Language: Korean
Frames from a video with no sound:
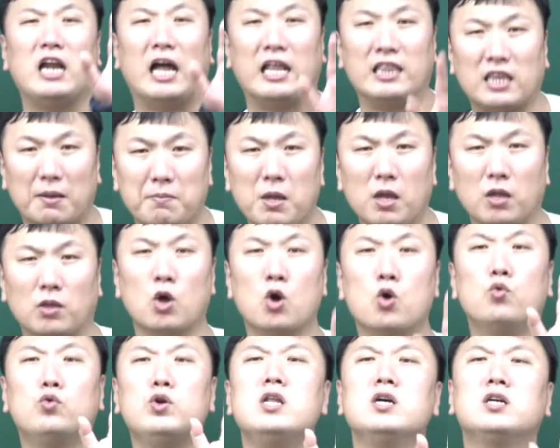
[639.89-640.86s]
안다면
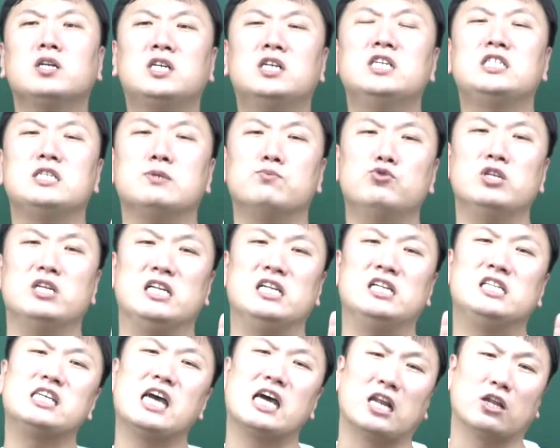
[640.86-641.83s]
우리는 그 지문을
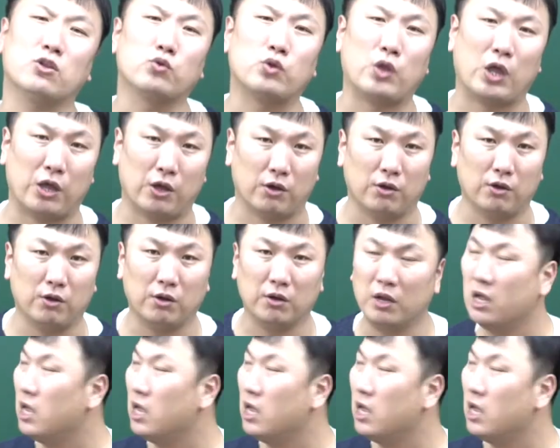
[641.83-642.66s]
읽지 않아도 돼요.